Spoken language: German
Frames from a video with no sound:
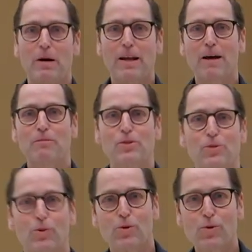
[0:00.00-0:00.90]
mein Name ist
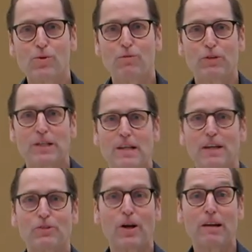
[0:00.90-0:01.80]
Dirk Lucko von den
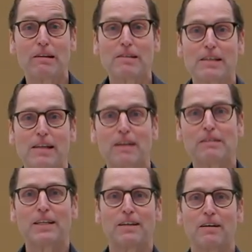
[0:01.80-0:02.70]
Deichstrahlen Intendant
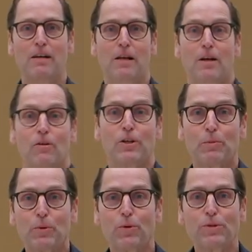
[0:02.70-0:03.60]
hier und ich
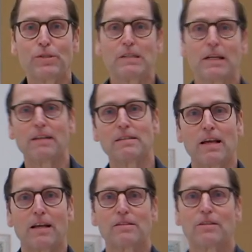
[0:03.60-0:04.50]
begrüße Sie ganz
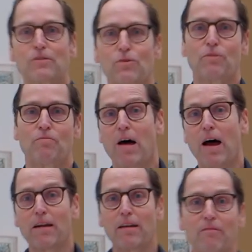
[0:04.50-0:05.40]
herzlich zu
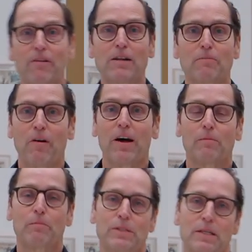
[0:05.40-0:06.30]
einer der
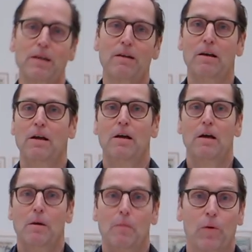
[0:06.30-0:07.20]
weltweit bisher
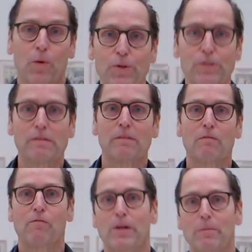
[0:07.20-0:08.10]

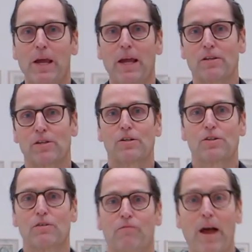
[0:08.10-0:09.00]
größten William
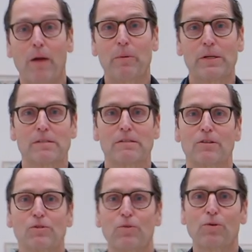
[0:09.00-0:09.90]
Kentridge
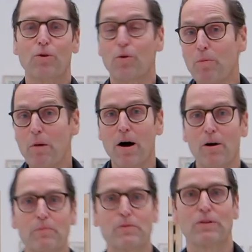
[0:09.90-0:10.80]
Werkpräsentationen
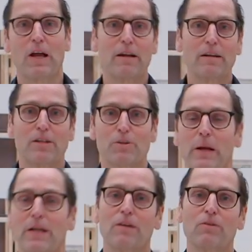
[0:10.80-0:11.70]
überhaupt und einer der
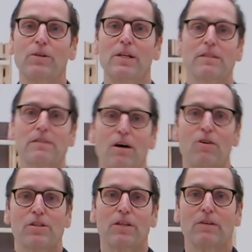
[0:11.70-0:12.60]
spektakulärsten
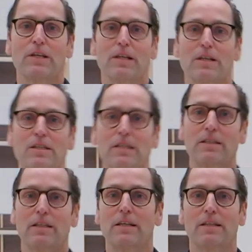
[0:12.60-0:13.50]
Ausstellungen in der Geschichte der